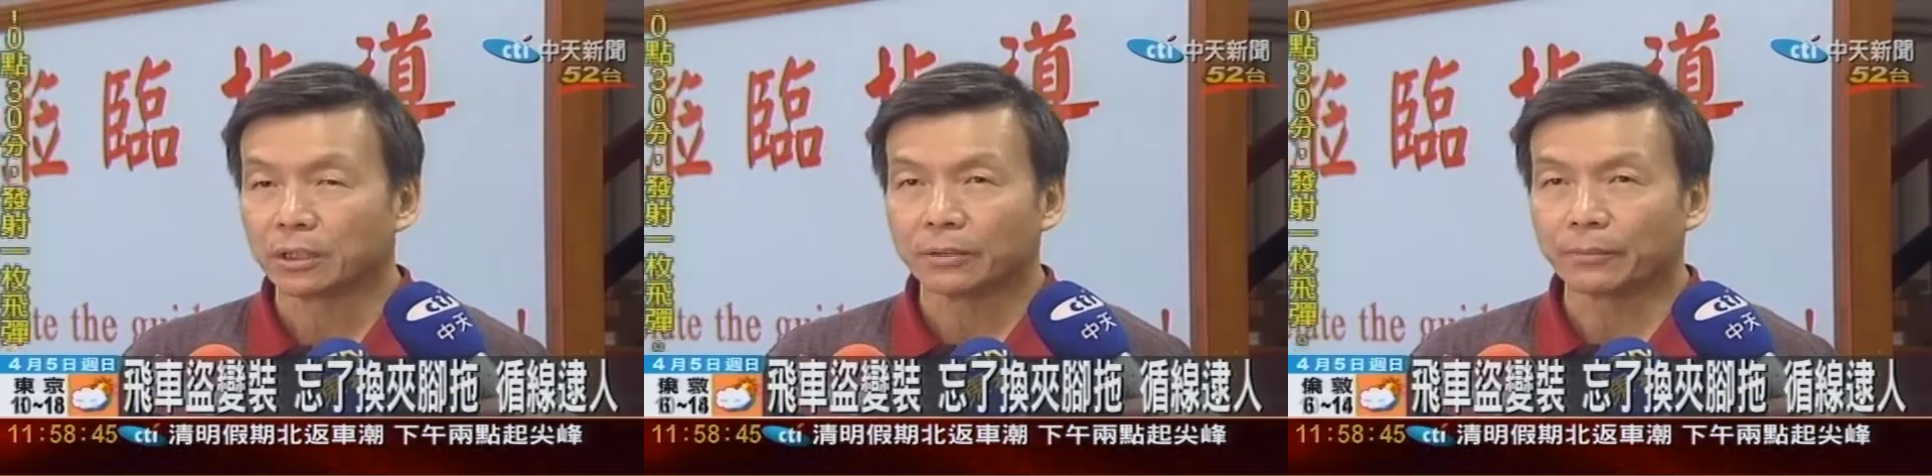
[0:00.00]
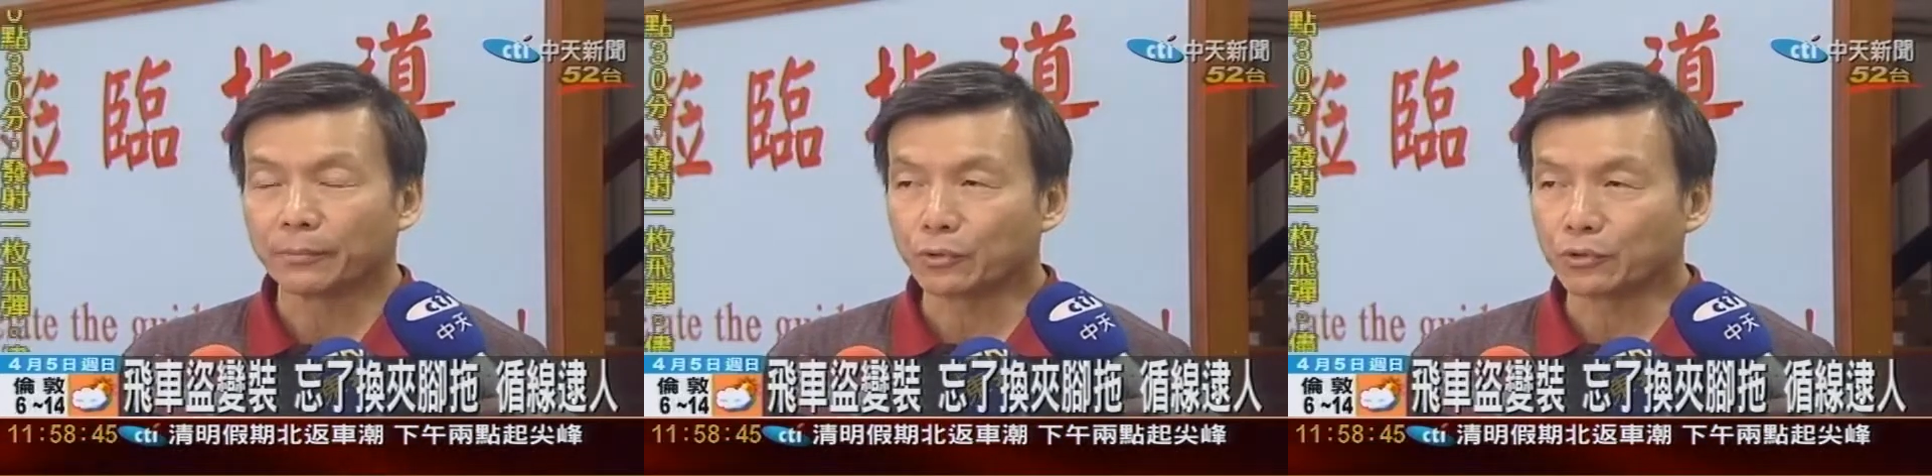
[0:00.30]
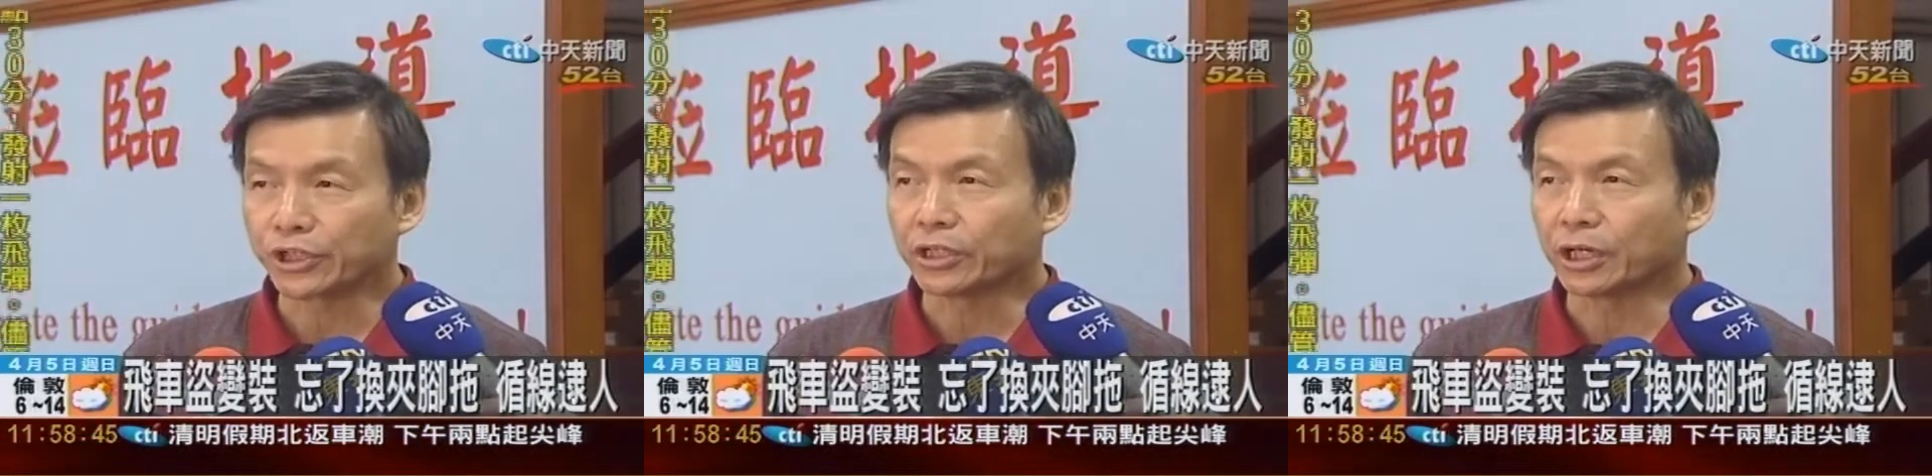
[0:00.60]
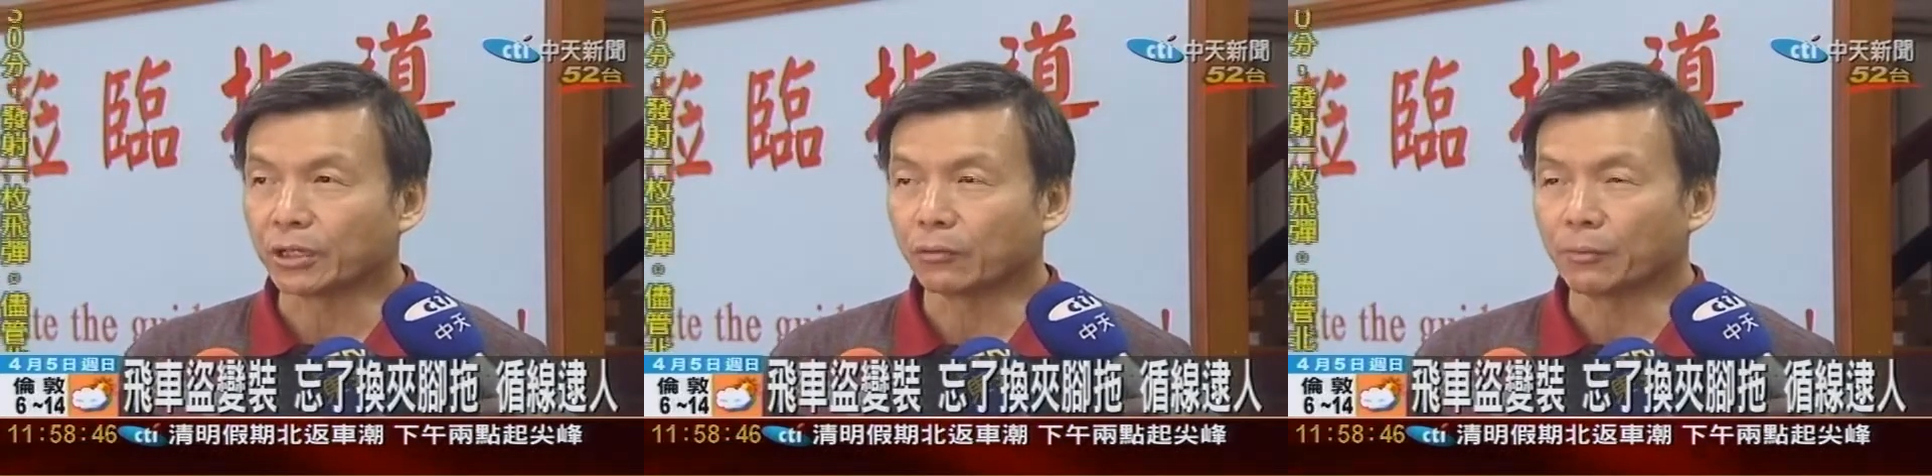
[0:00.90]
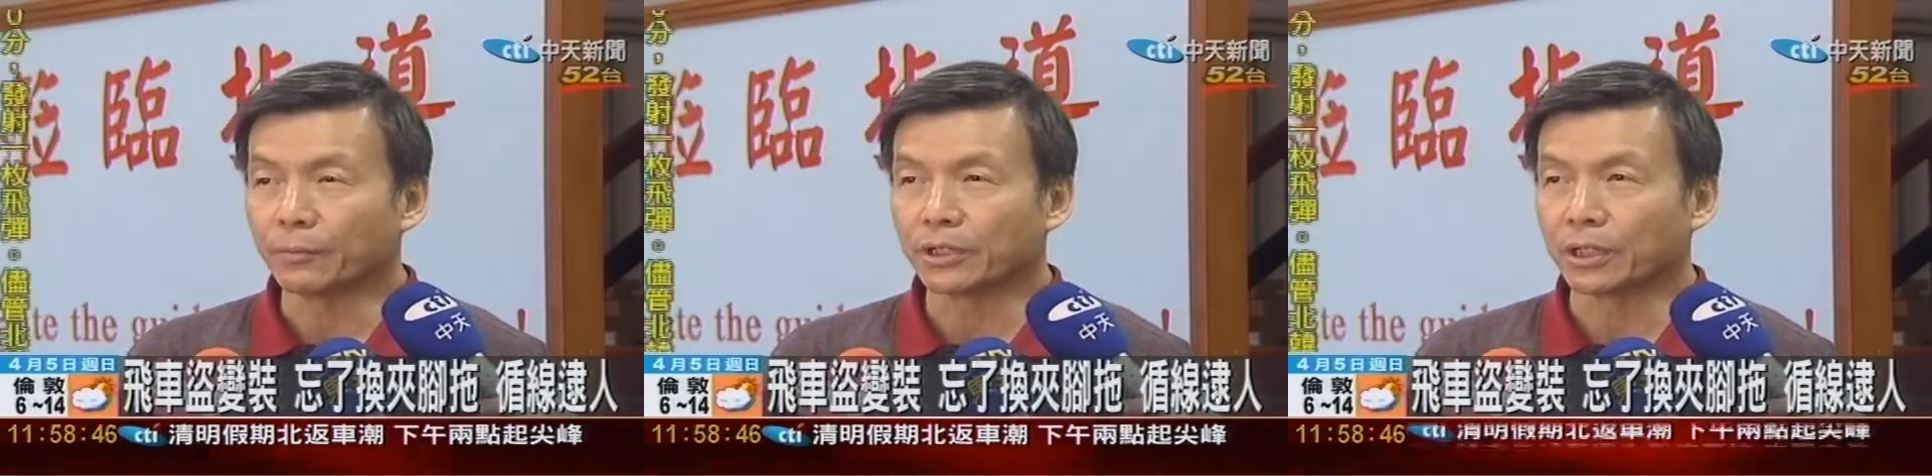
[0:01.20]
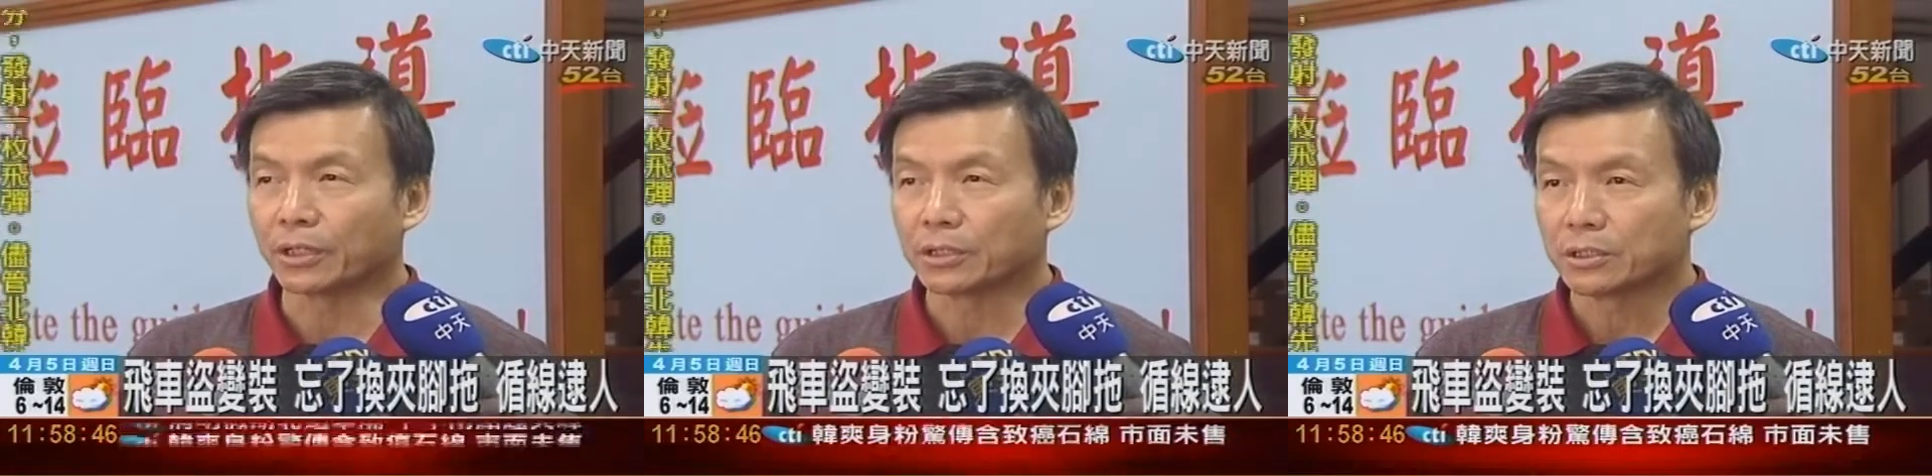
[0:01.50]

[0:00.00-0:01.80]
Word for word: 那么目前呢，我们呢